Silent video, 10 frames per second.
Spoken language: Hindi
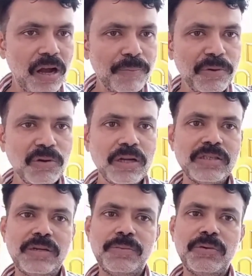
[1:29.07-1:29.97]
आप लोग का
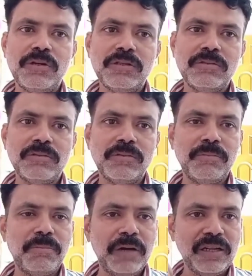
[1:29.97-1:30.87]

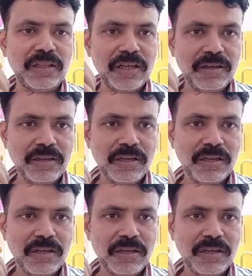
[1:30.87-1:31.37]
सपोर्ट बनते